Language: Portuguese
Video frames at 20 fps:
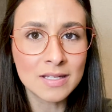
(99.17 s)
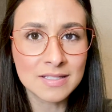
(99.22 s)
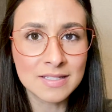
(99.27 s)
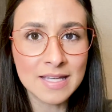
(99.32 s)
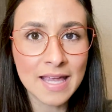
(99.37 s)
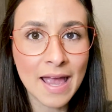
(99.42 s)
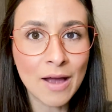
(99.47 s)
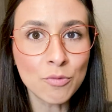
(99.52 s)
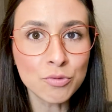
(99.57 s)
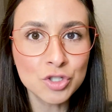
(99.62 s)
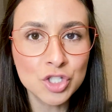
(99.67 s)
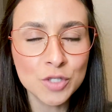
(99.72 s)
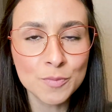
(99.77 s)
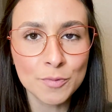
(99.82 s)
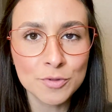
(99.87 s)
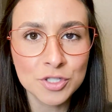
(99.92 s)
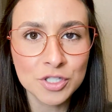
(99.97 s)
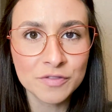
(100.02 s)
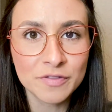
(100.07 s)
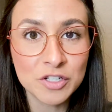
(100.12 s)
se é um tipo
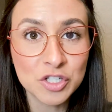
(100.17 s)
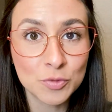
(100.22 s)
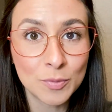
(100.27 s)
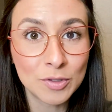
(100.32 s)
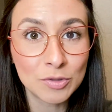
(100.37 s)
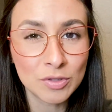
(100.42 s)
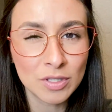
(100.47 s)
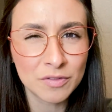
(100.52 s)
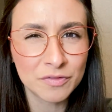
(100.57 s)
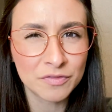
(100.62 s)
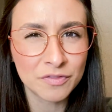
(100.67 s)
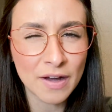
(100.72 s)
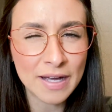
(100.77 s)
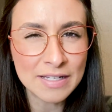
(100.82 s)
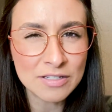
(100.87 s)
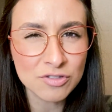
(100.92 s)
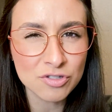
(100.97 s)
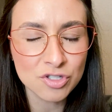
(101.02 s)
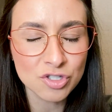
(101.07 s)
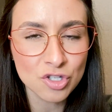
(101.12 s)
de investimento que vai
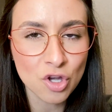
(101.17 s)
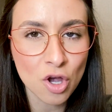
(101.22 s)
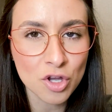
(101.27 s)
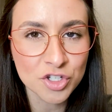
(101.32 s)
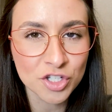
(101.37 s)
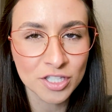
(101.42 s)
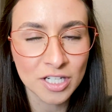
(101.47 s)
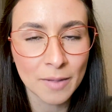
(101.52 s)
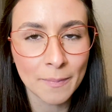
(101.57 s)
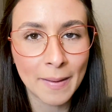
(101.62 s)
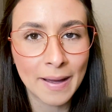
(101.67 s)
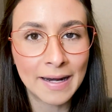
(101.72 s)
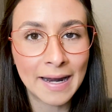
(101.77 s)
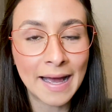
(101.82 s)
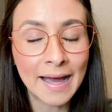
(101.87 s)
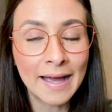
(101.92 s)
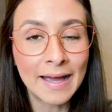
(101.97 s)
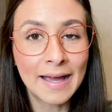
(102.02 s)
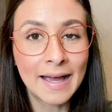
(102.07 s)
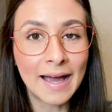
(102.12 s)
só te
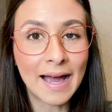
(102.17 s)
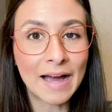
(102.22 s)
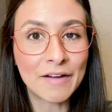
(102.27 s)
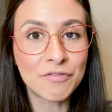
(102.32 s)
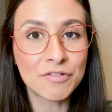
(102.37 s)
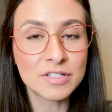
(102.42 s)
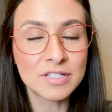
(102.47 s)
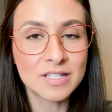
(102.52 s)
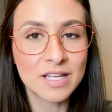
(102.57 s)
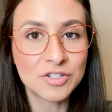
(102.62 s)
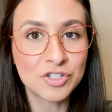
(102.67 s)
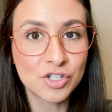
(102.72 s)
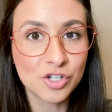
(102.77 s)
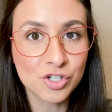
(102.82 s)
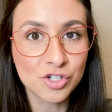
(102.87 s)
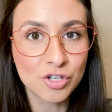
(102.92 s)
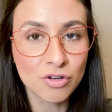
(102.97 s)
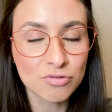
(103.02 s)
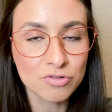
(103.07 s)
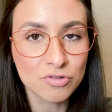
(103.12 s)
atrapalhar a você
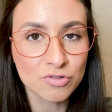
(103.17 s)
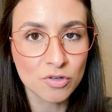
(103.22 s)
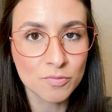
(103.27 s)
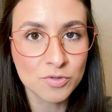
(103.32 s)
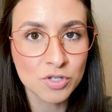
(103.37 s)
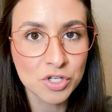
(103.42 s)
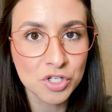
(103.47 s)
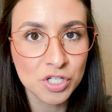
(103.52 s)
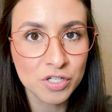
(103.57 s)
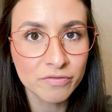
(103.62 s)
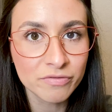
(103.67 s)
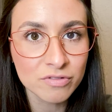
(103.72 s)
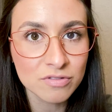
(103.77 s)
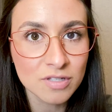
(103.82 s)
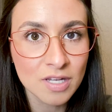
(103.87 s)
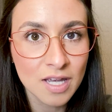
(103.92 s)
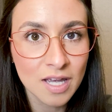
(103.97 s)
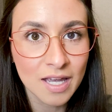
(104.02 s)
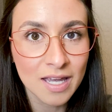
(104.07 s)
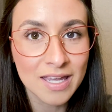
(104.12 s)
atingir os seus objetivos
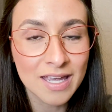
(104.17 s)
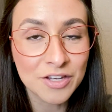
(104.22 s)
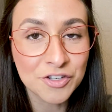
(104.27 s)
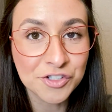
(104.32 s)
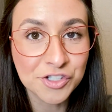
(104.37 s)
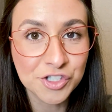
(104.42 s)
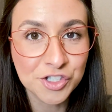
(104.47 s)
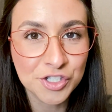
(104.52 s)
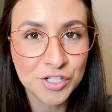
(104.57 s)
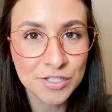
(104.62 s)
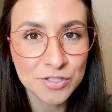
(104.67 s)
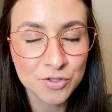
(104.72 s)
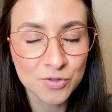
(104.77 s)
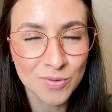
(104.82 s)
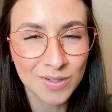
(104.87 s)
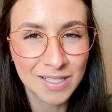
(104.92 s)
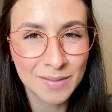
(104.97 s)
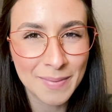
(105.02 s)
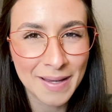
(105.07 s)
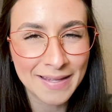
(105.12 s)
e atingir a sua
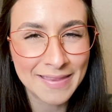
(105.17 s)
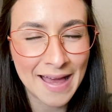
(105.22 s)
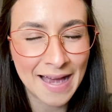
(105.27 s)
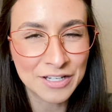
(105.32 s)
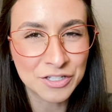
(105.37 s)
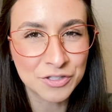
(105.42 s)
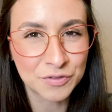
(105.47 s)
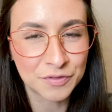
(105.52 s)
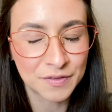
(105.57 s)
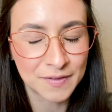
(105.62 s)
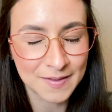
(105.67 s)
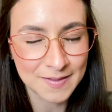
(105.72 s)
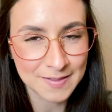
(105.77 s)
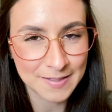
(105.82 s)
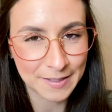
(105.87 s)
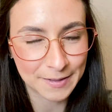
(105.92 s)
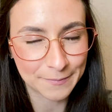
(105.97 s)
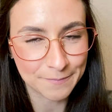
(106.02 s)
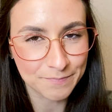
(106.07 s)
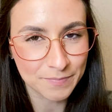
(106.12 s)
liberdade
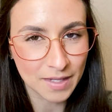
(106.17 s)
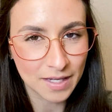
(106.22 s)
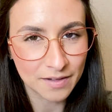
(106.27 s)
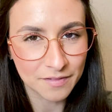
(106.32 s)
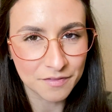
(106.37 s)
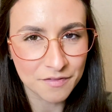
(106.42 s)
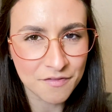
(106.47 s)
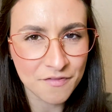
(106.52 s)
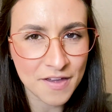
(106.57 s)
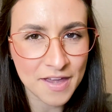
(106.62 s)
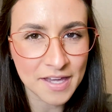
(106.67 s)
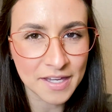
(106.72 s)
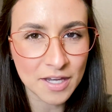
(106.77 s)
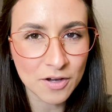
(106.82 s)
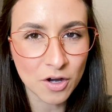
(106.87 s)
financeira. Vem aqui